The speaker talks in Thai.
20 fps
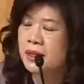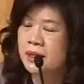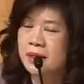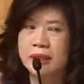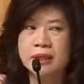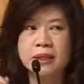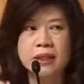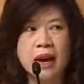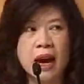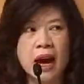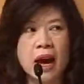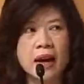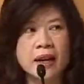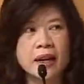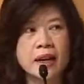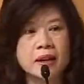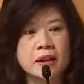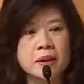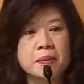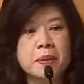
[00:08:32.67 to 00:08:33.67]
1สัญญา
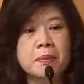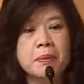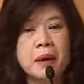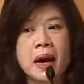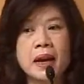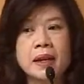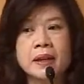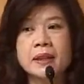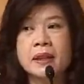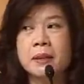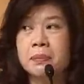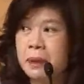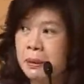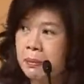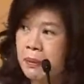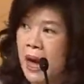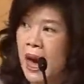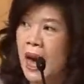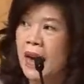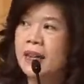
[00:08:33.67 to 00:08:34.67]
เนี่ยก็ประมาณเกื
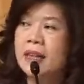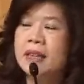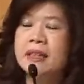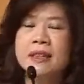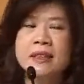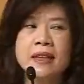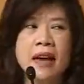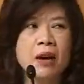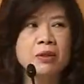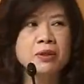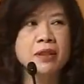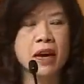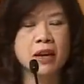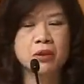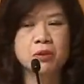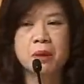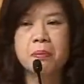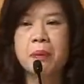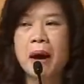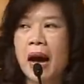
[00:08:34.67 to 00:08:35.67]
อบล้านหนึ่ง
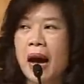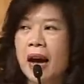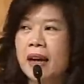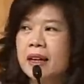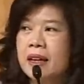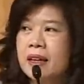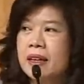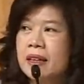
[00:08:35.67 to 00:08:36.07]
900,000กว่าบาท